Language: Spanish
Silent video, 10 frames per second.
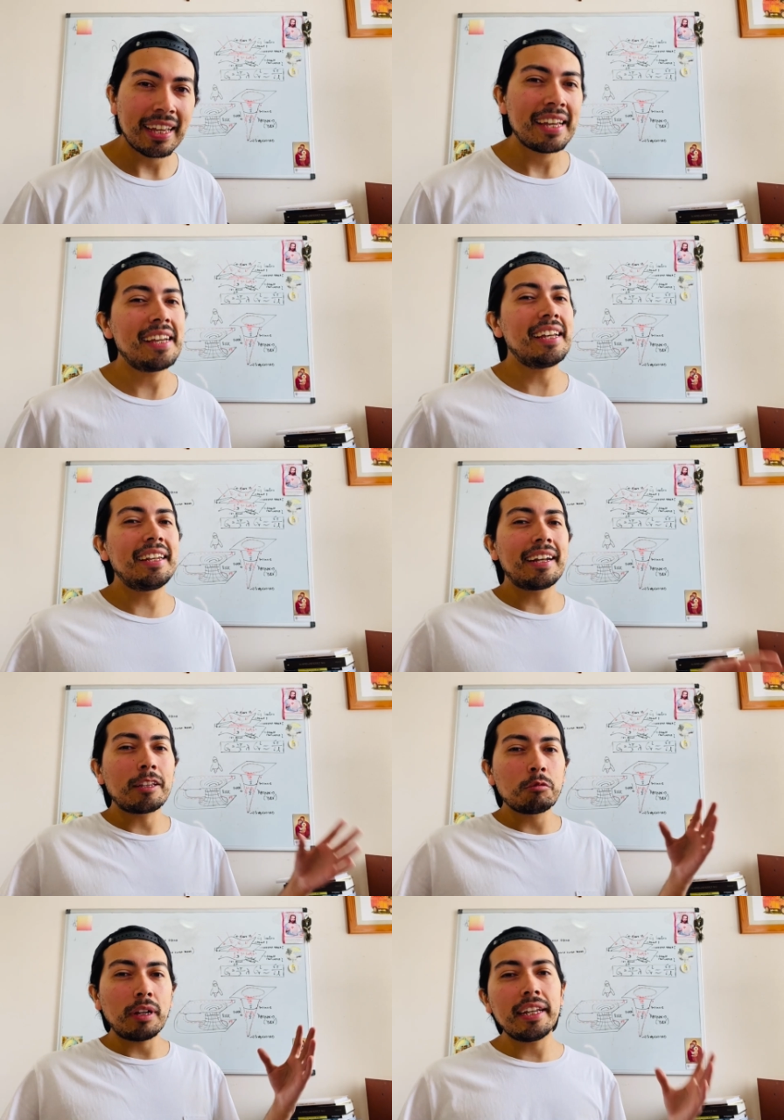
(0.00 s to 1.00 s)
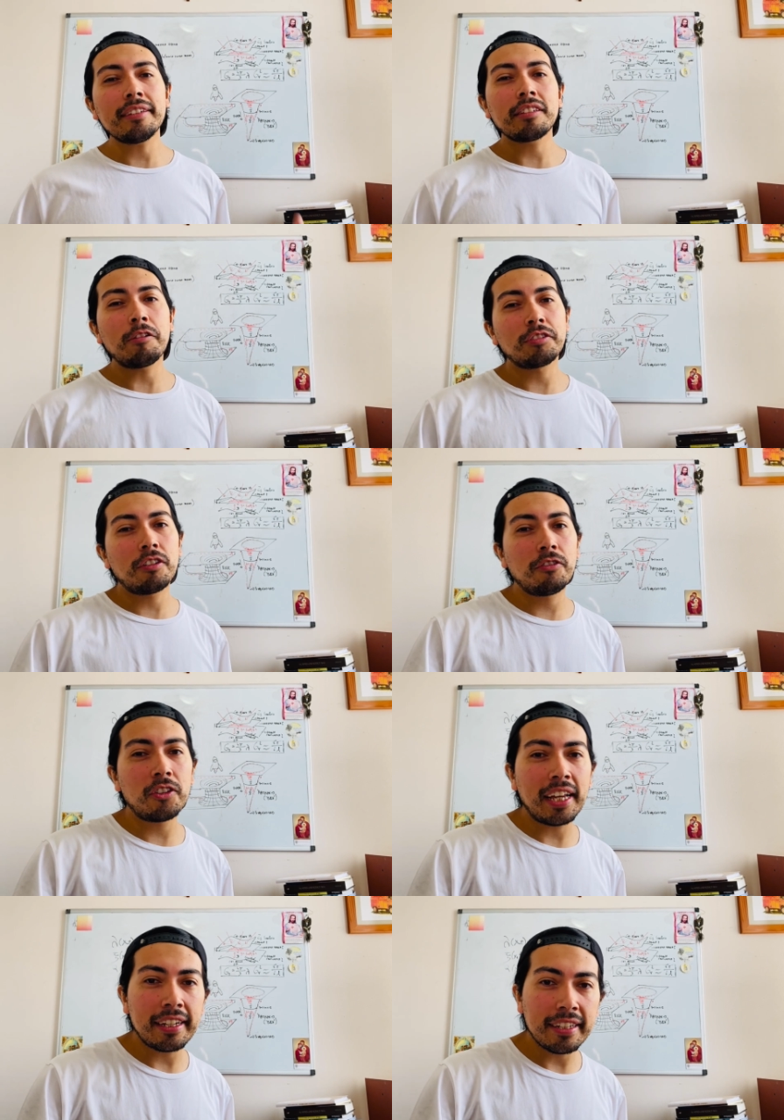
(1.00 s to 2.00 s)
En la naturaleza, observó
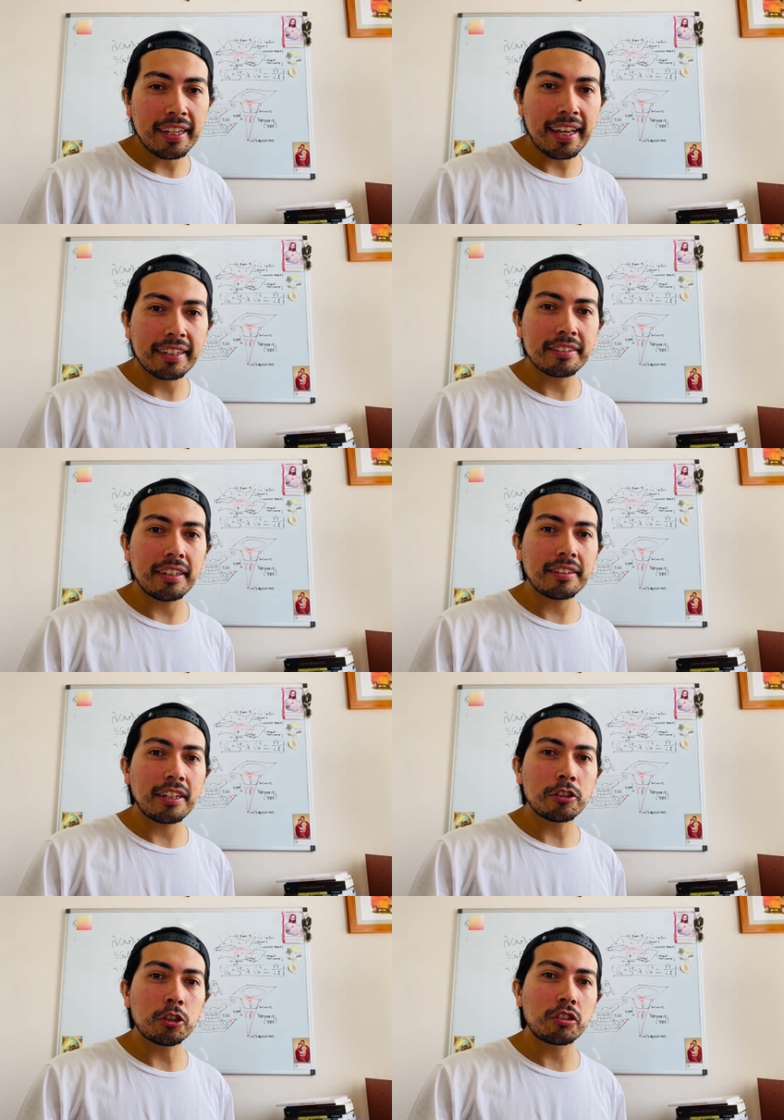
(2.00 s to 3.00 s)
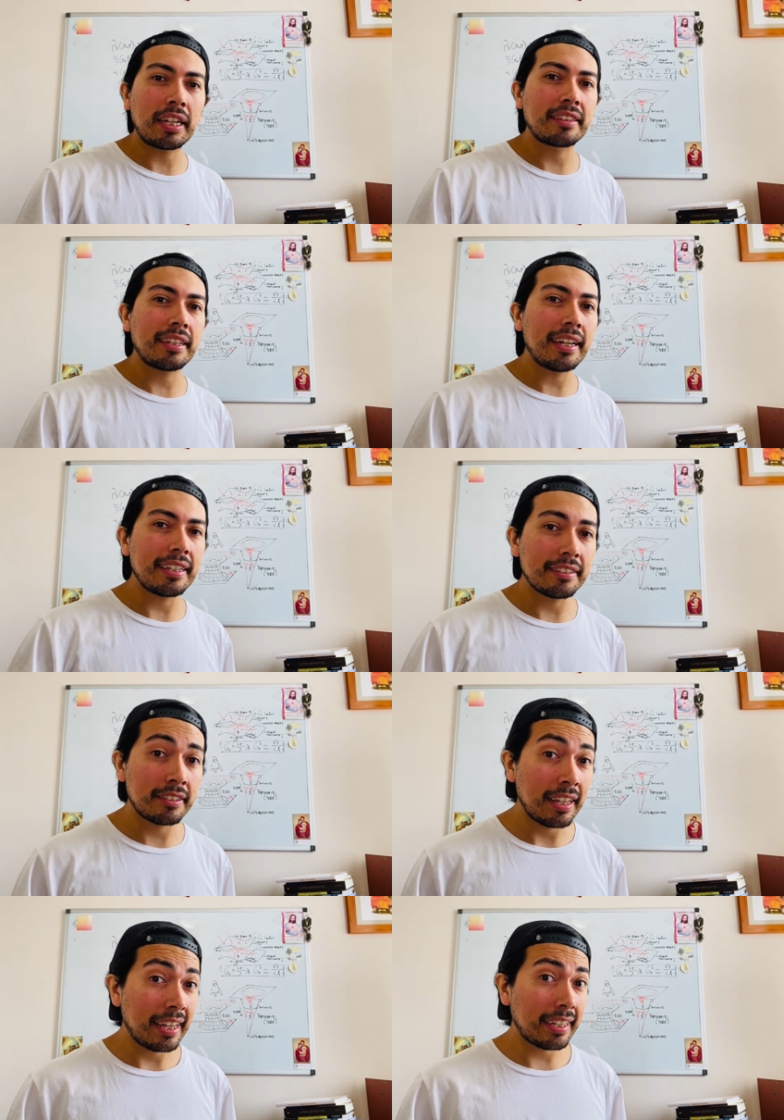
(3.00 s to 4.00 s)
Nelly, existen cosas tales
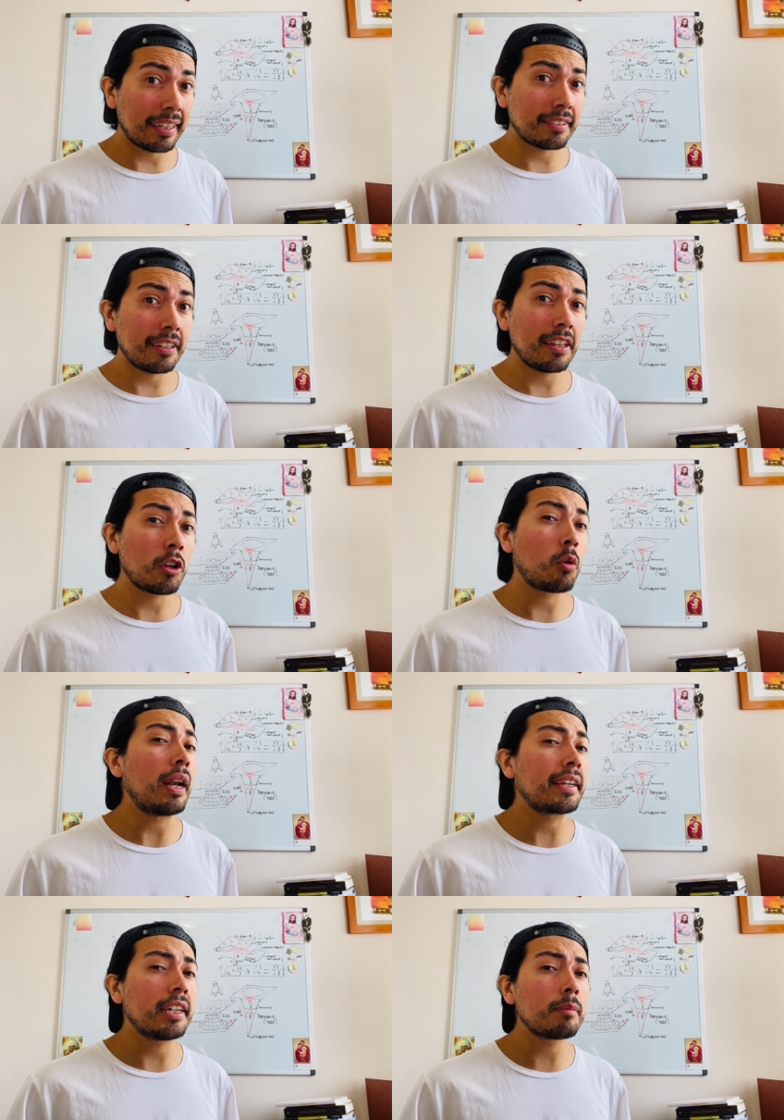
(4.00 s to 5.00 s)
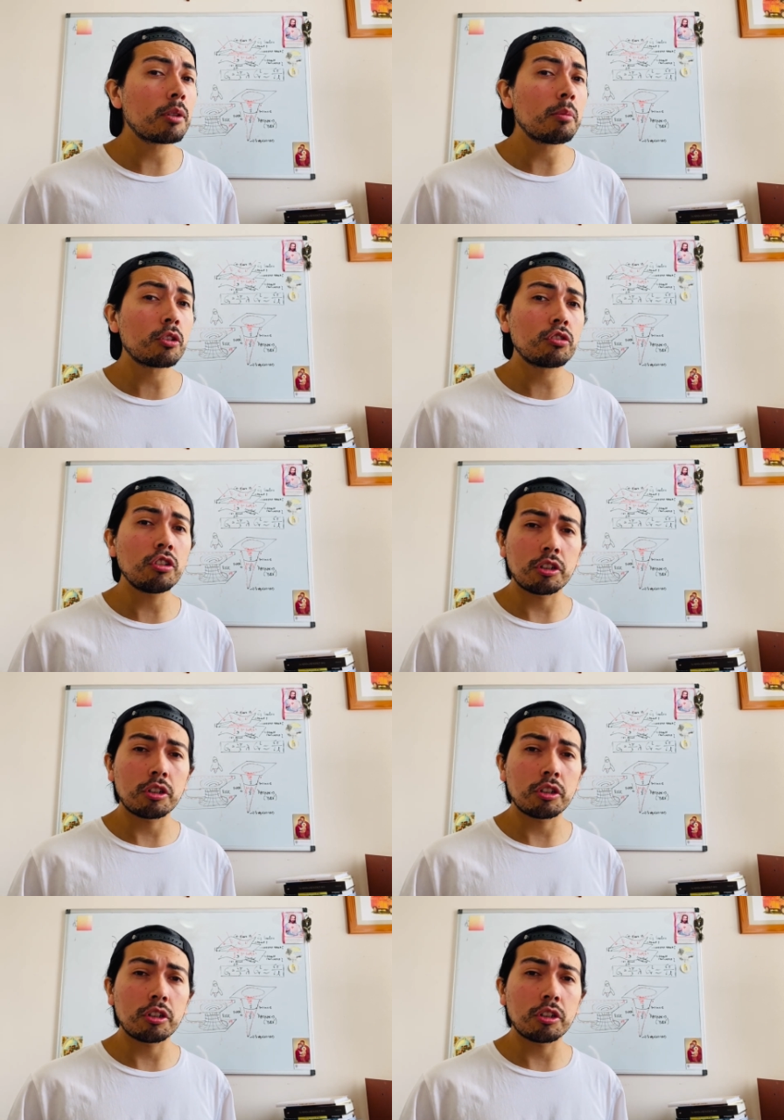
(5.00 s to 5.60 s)
que exceden cualquier proporción,